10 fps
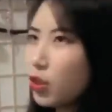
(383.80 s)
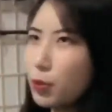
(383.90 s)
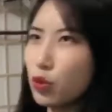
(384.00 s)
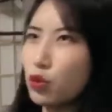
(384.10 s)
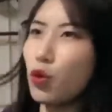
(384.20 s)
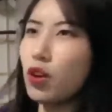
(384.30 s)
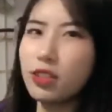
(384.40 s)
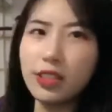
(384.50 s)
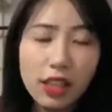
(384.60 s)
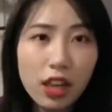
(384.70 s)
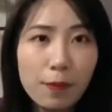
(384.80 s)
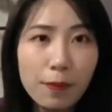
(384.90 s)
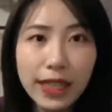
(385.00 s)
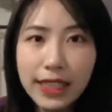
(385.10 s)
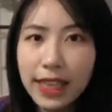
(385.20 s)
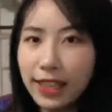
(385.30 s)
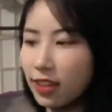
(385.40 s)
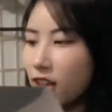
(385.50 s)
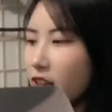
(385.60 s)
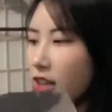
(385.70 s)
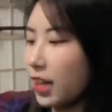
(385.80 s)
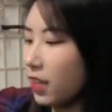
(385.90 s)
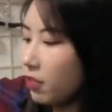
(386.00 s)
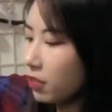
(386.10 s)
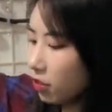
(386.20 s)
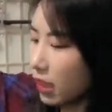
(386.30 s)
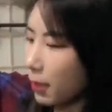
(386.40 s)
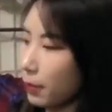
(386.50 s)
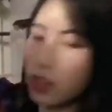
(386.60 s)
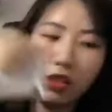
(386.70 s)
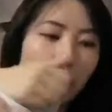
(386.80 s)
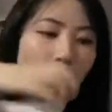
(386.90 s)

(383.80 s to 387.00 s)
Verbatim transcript: 就比如说我有一件那个没钱的那个衣服，就是那件。